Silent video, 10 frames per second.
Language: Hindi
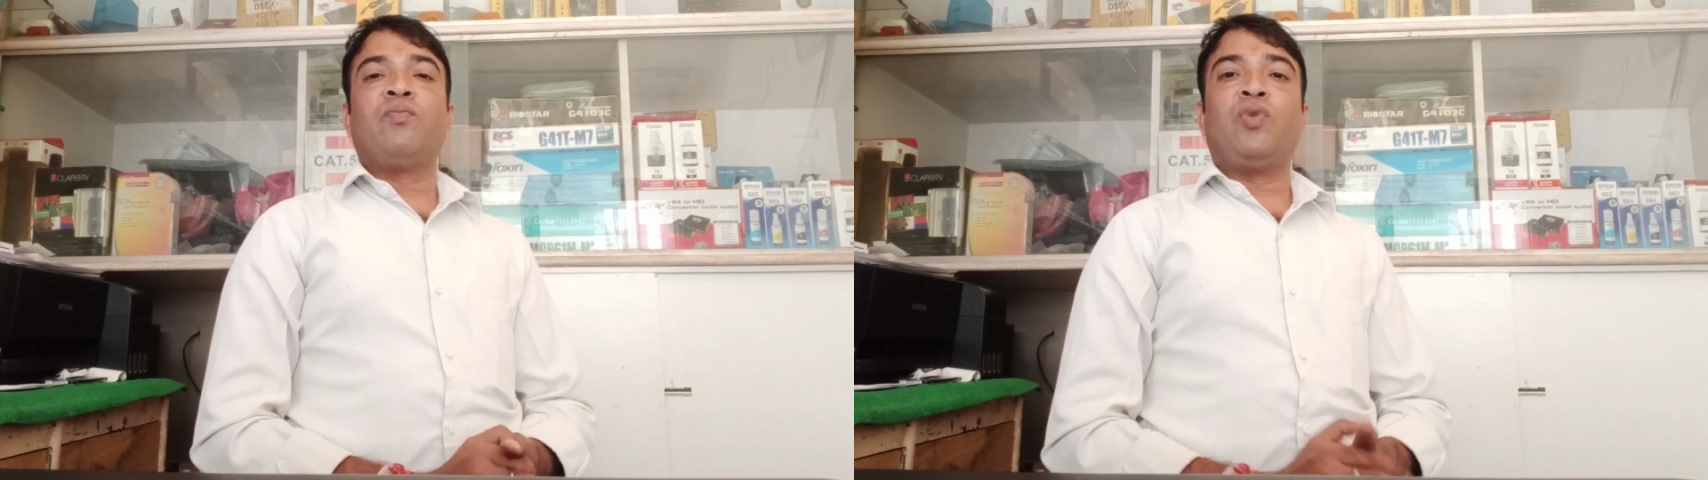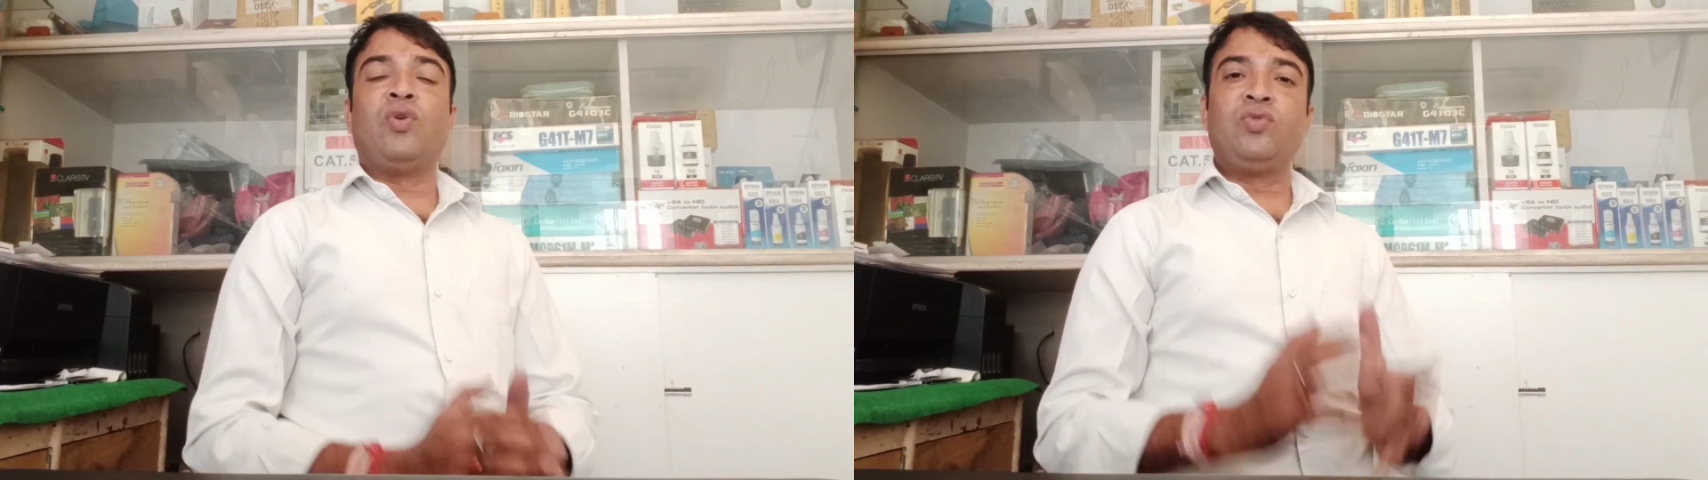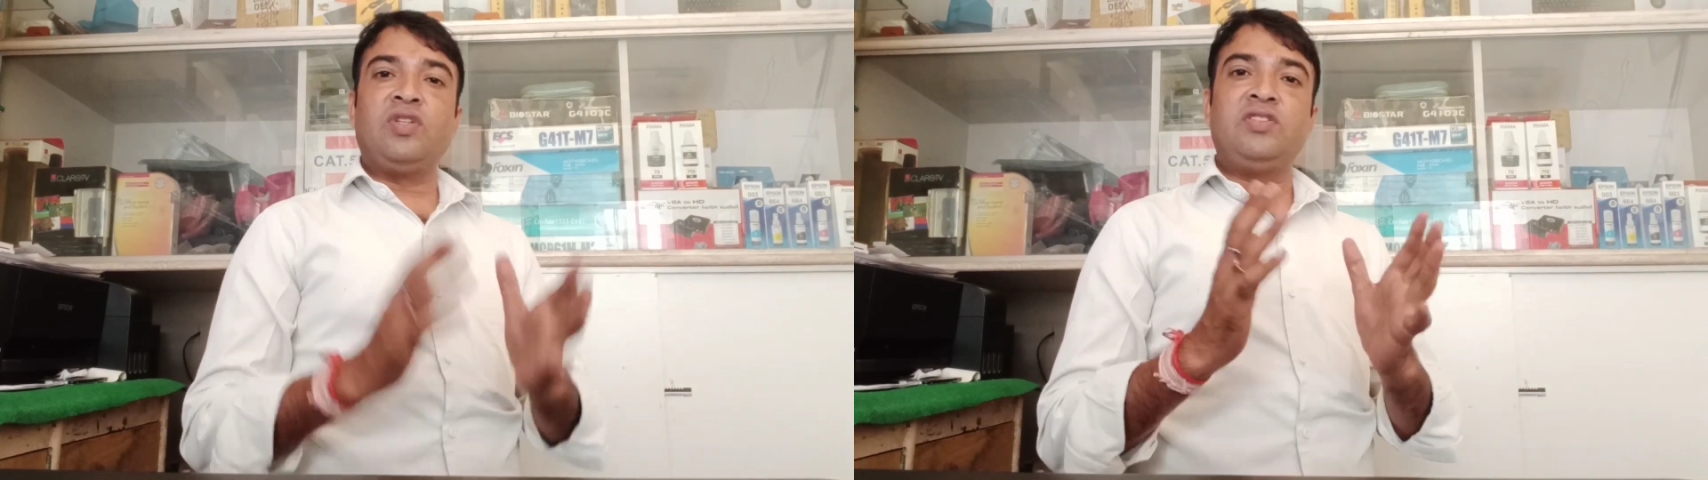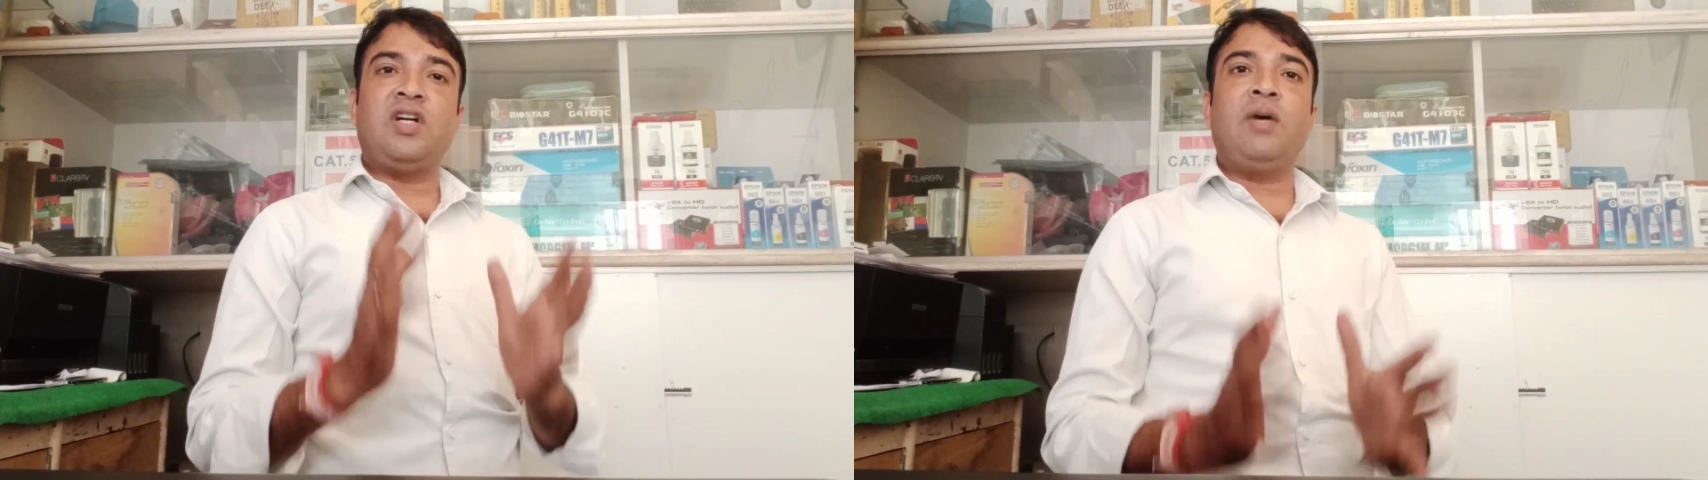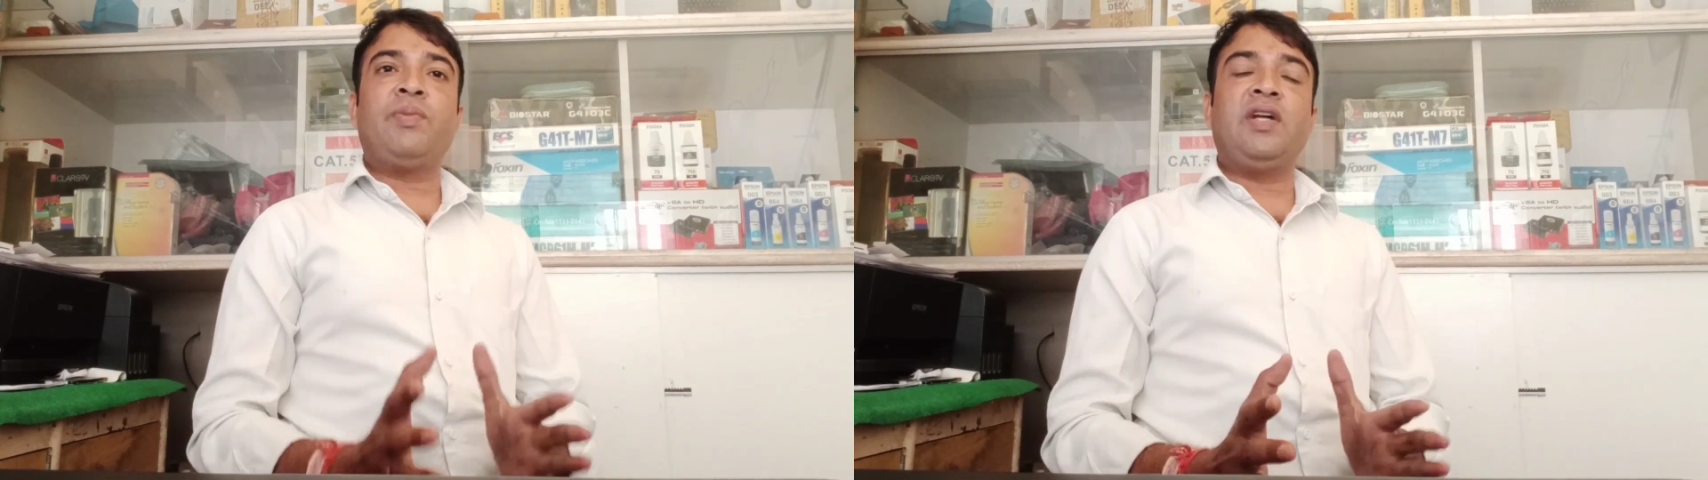पोल्यूशन
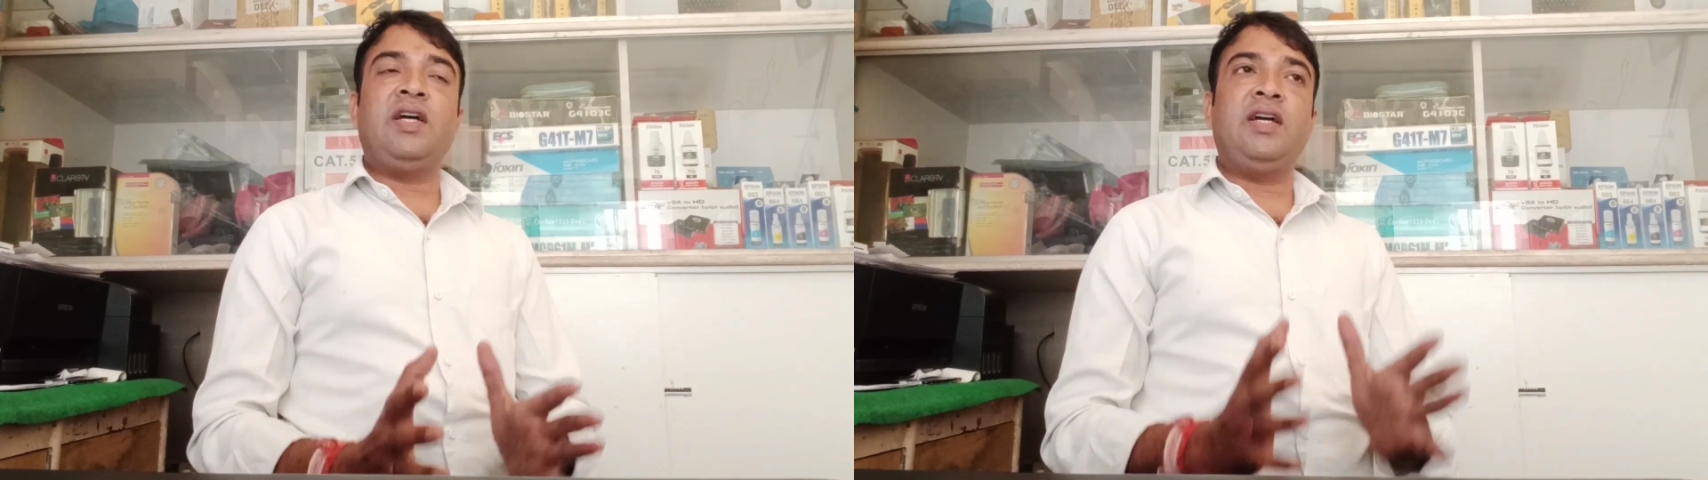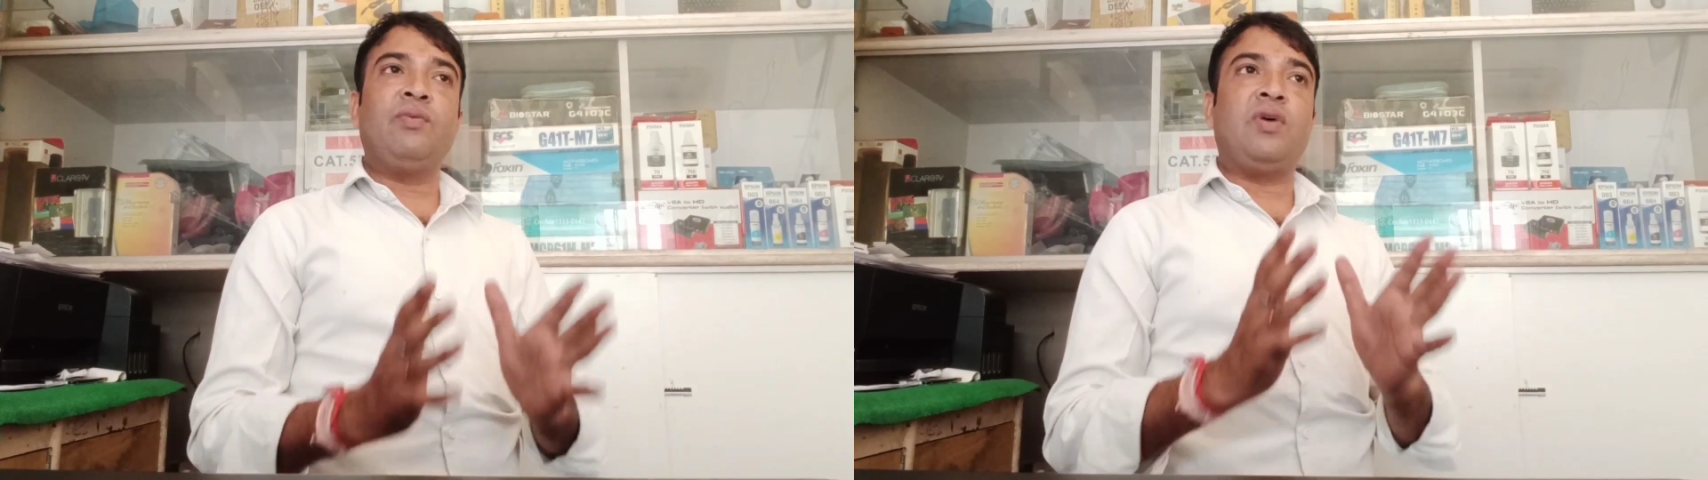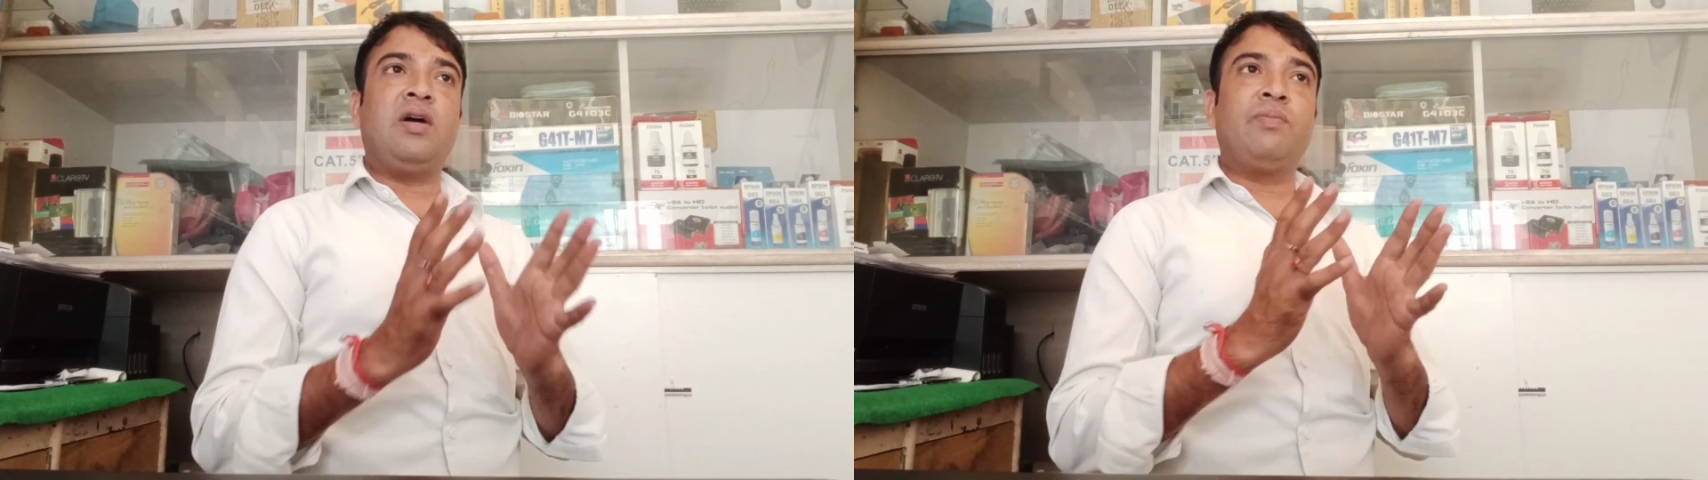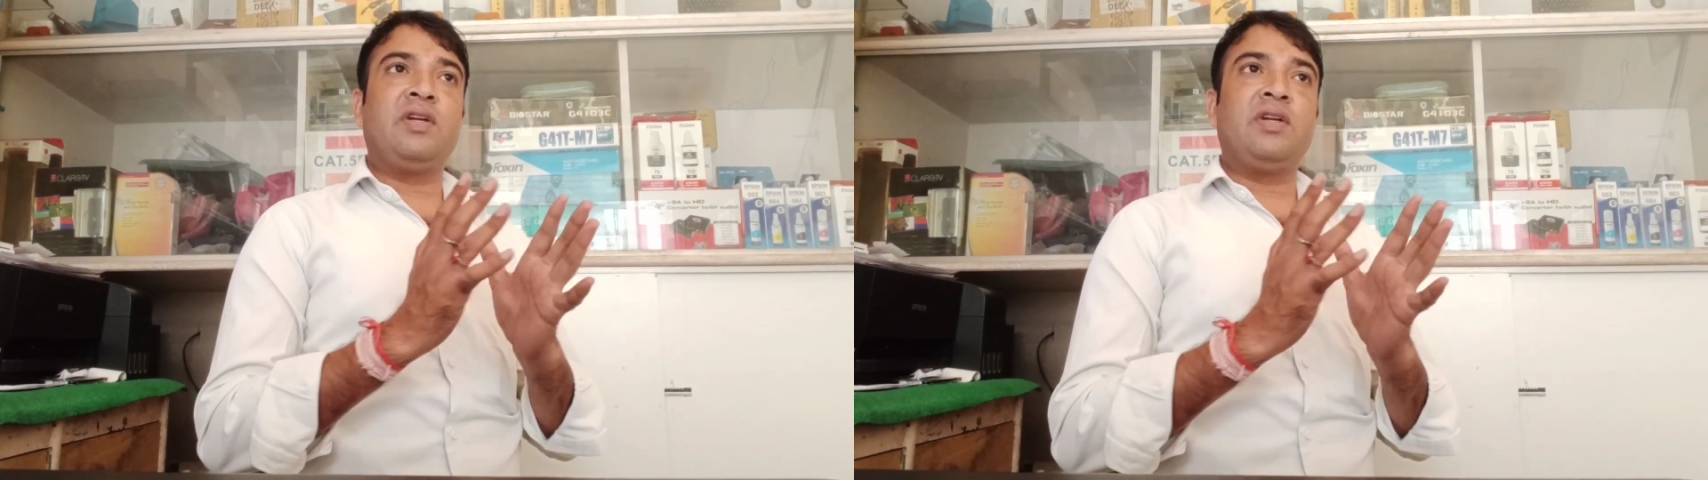जहाँ पर है वहाँ